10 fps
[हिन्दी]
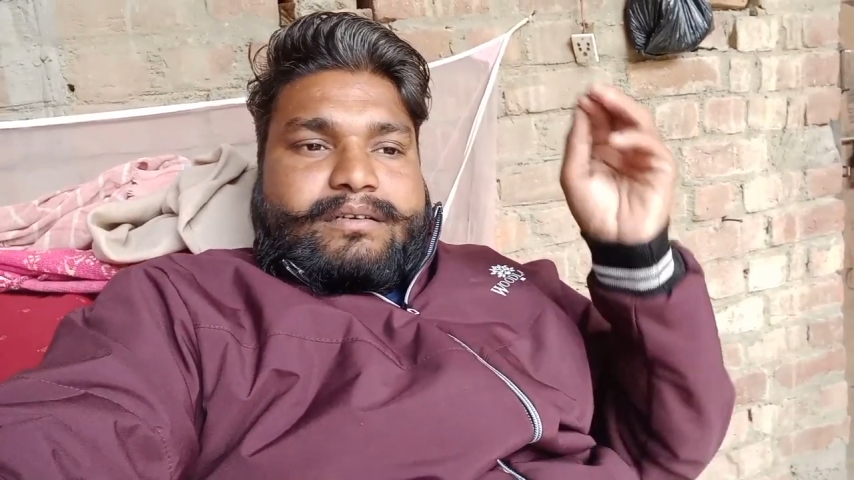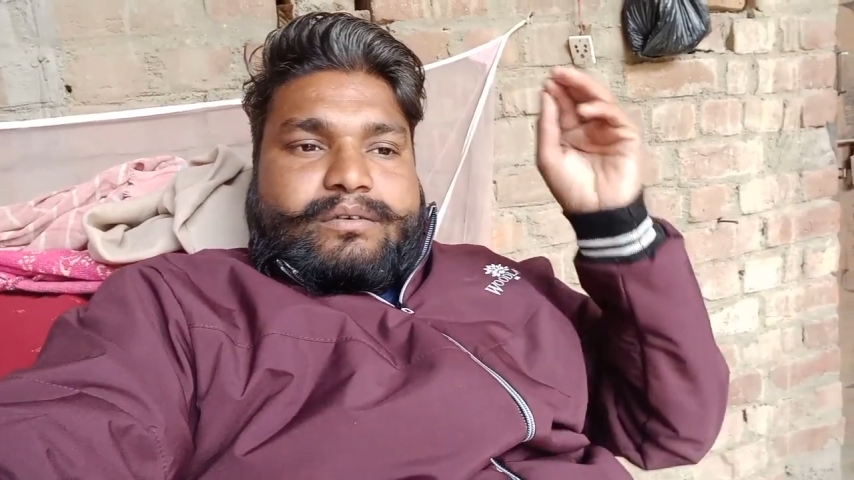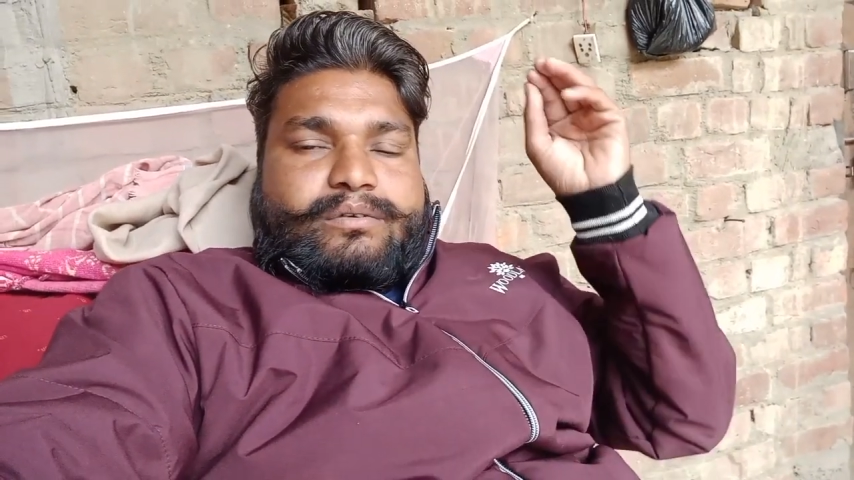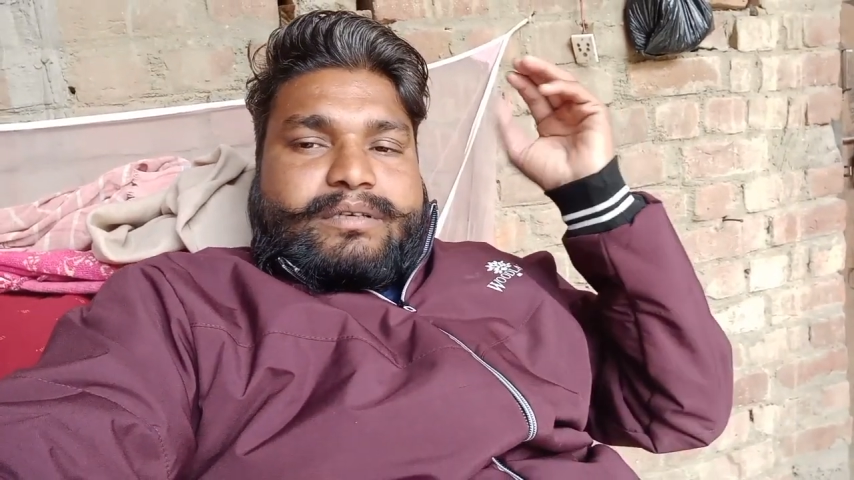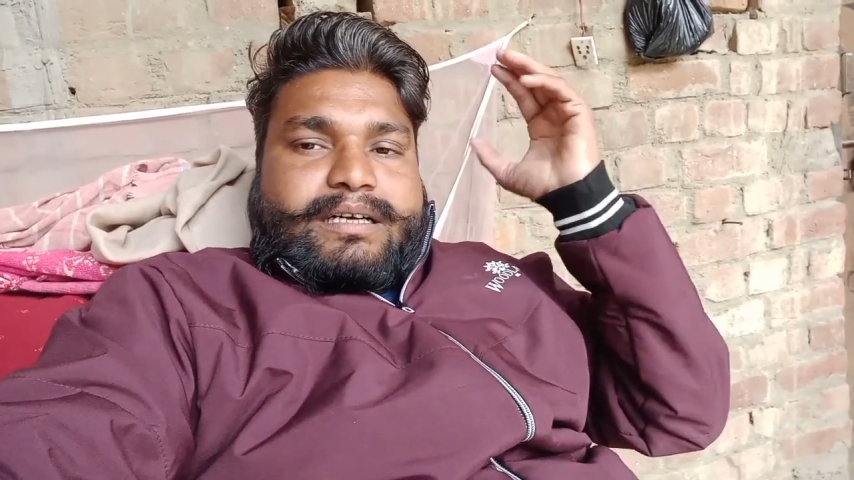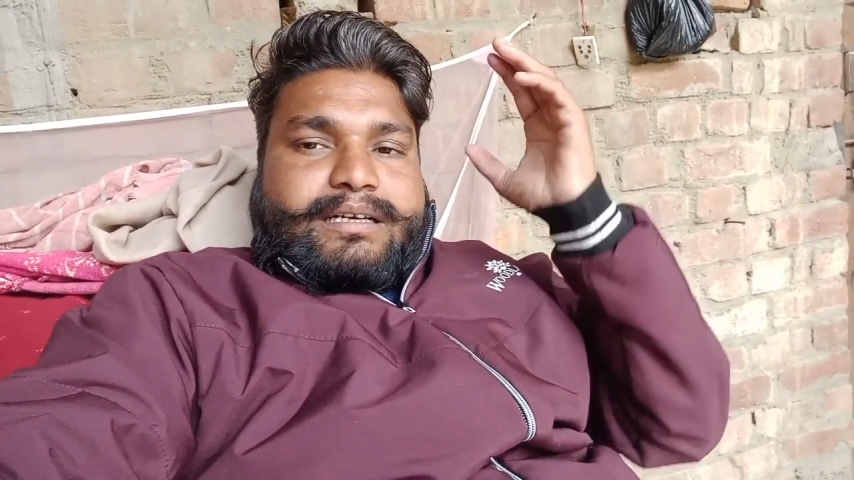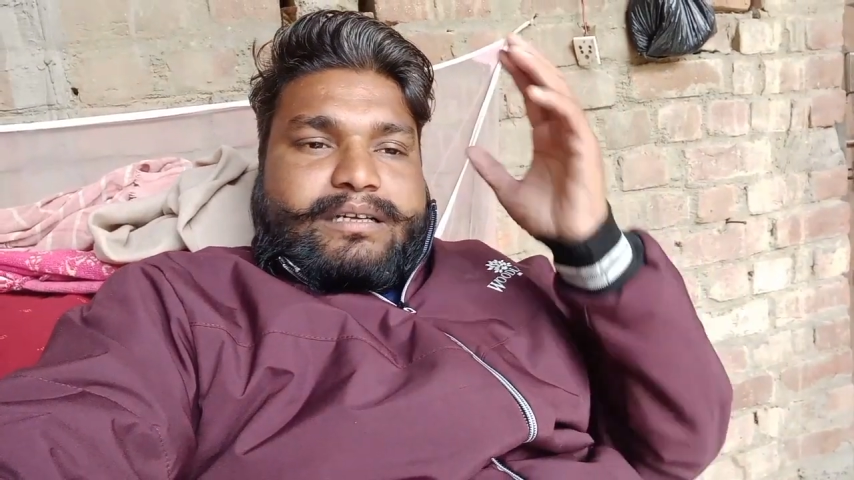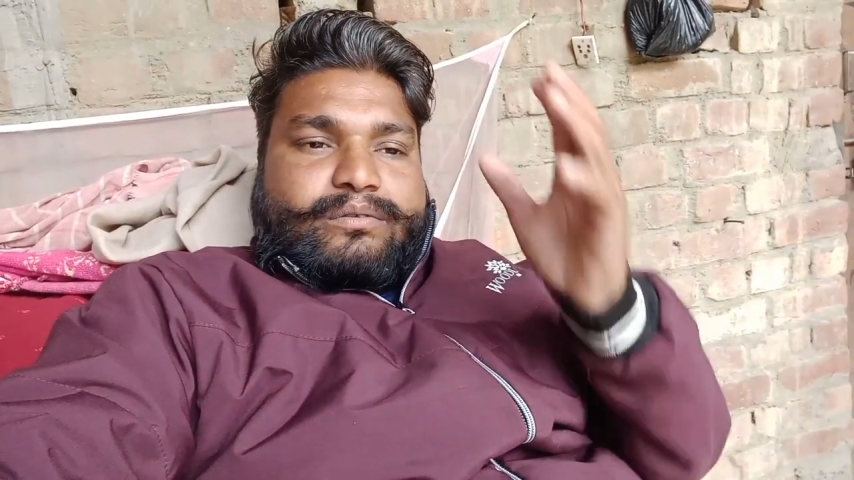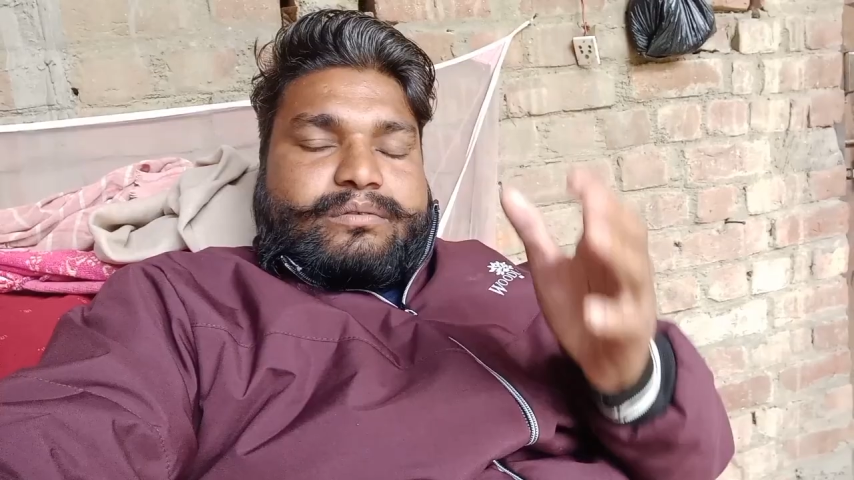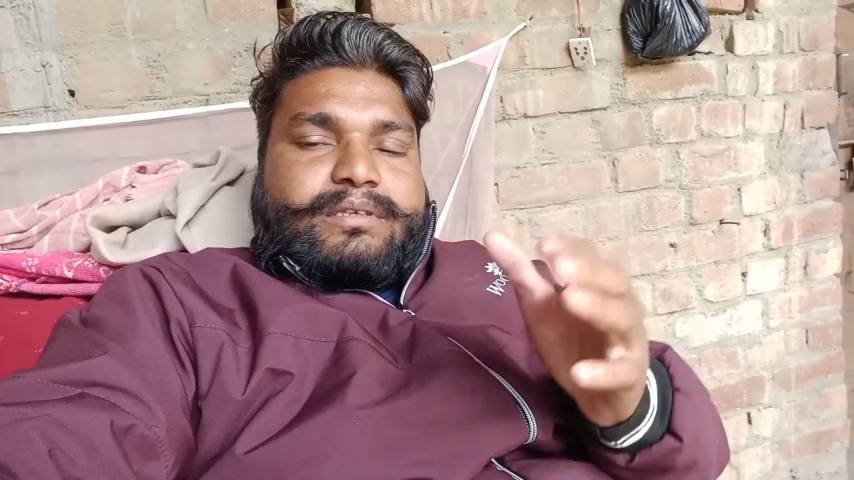वो का
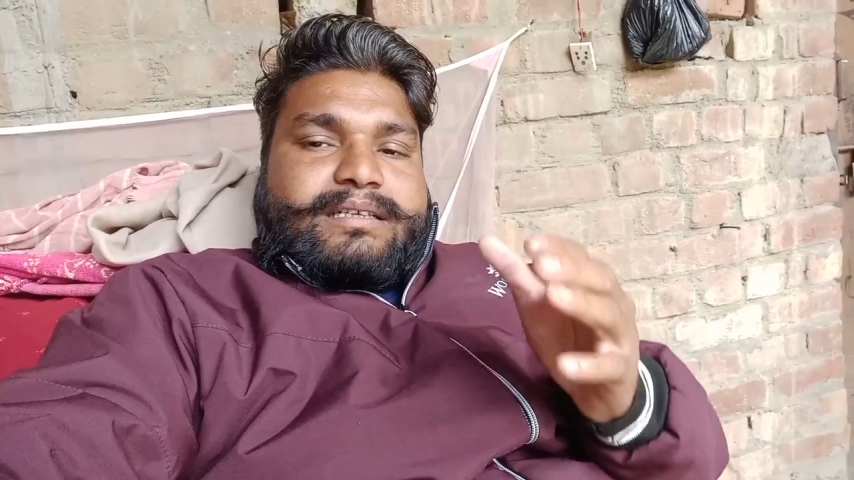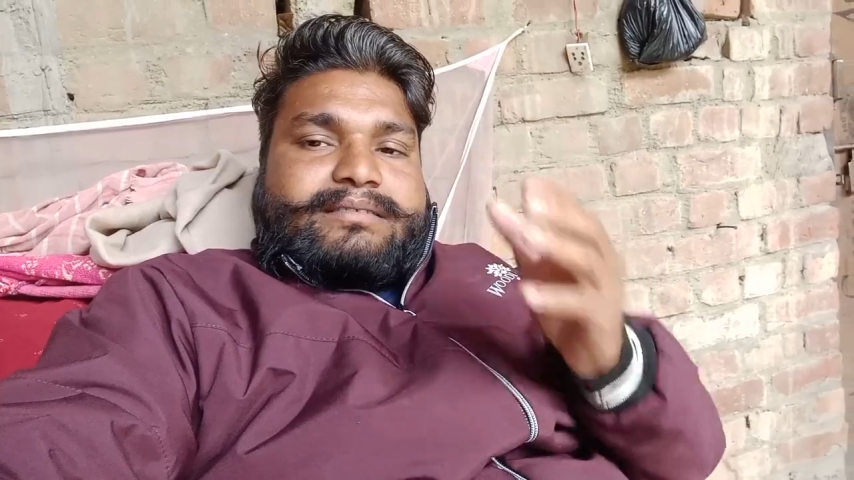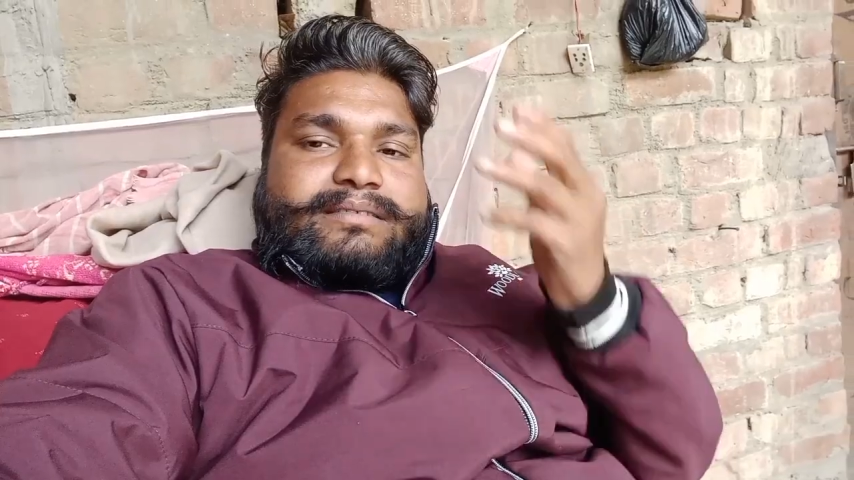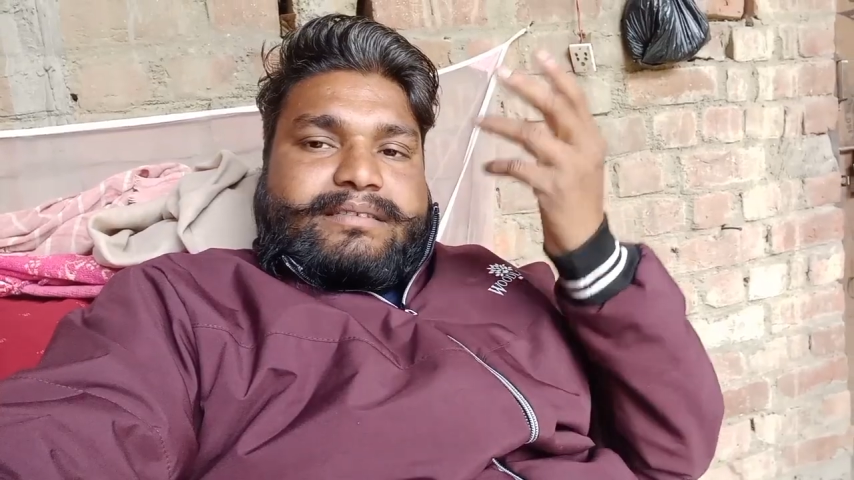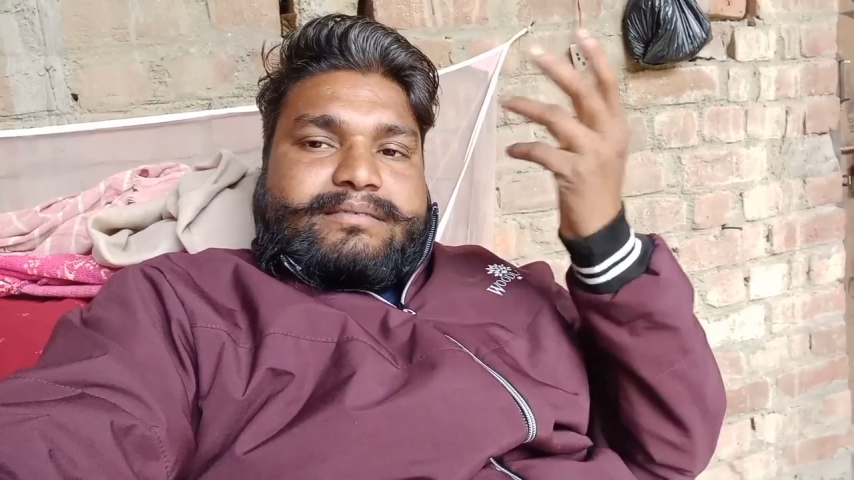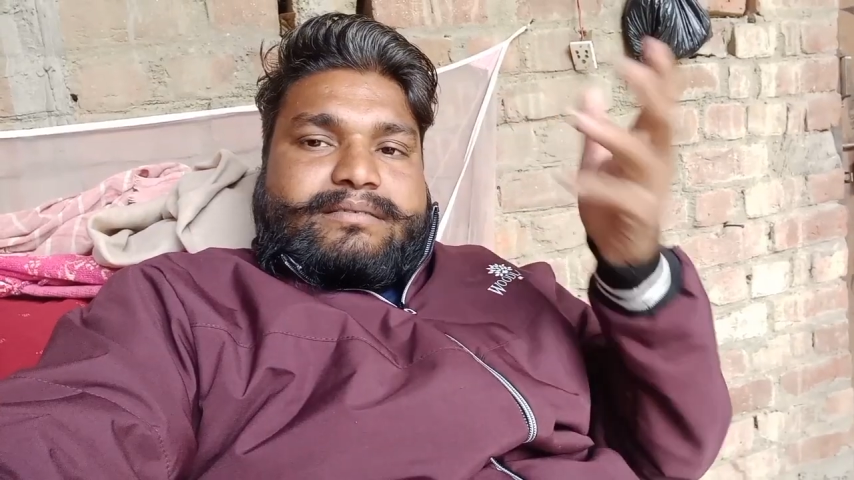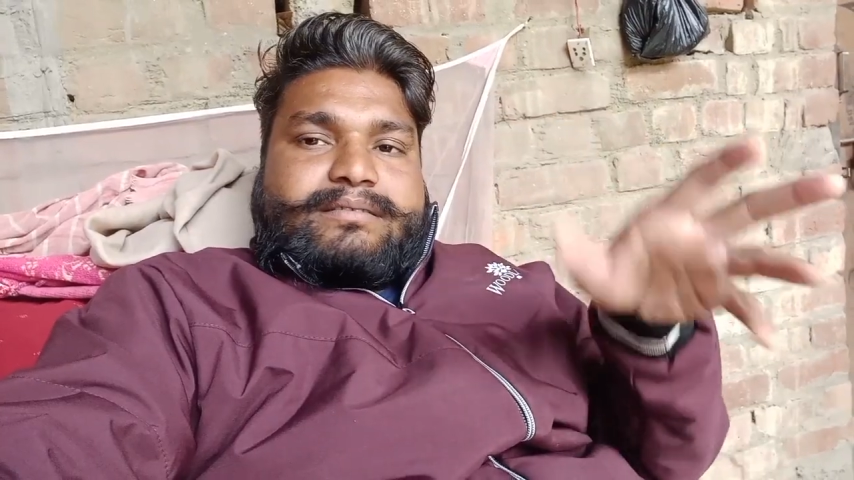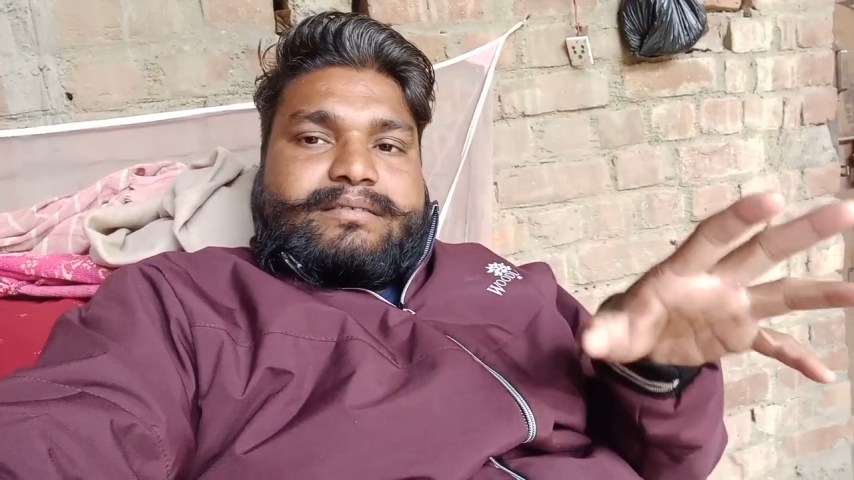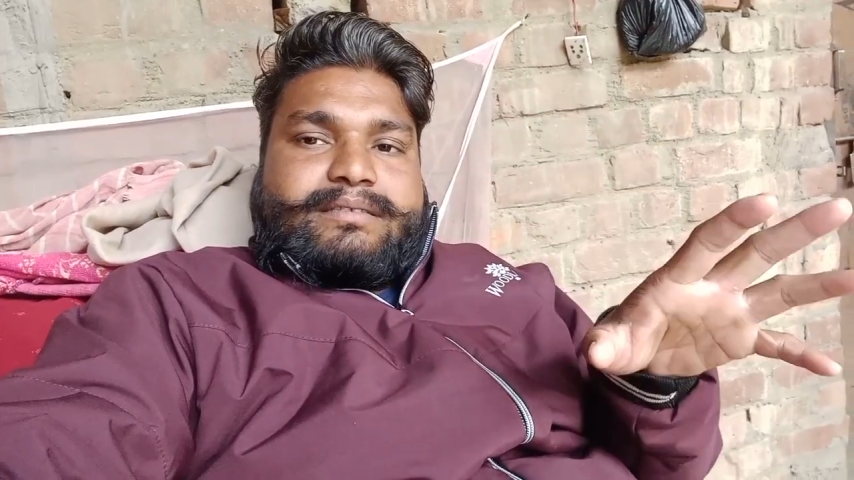कला गूगल एडसेंस